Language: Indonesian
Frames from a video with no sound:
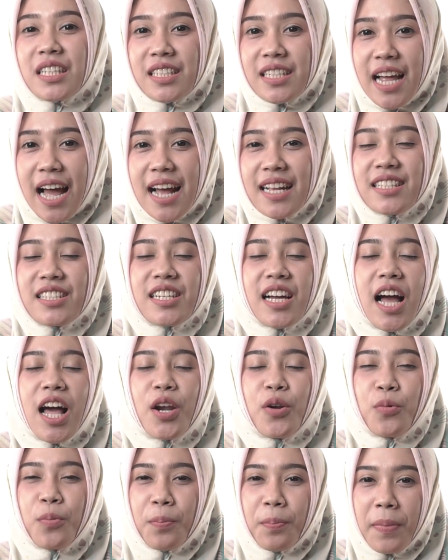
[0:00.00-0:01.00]
Dan
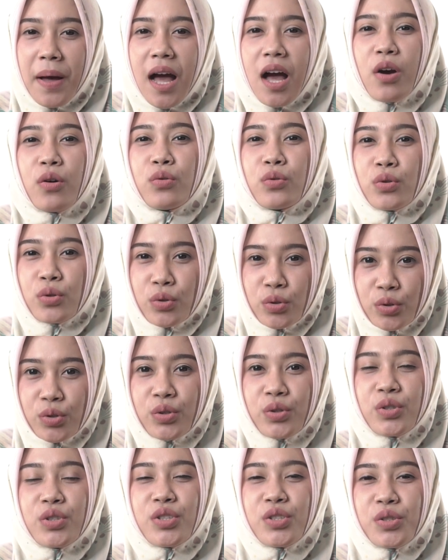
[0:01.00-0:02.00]
jangan lupa
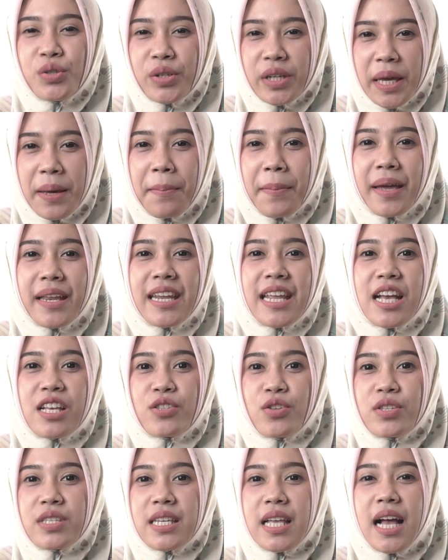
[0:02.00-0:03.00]
untuk kunjungi media
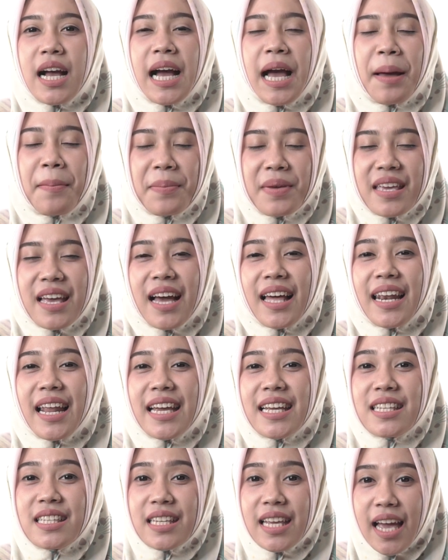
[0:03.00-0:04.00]
sosial kami yang
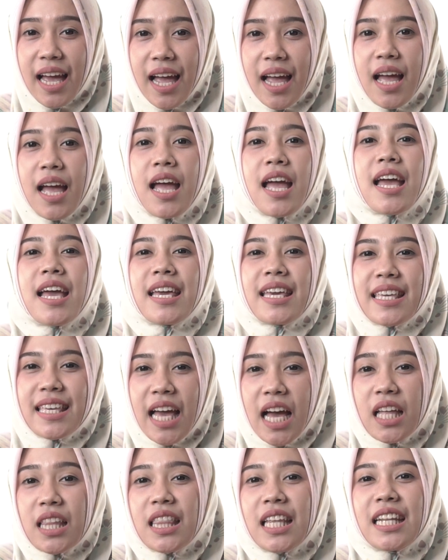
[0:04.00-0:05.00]
lainnya
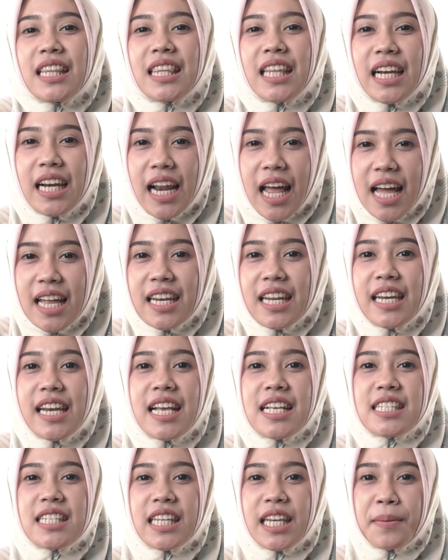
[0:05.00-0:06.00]
yang tertera di
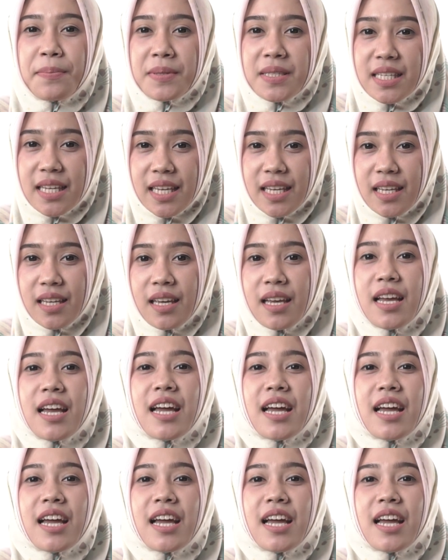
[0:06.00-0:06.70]
deskripsi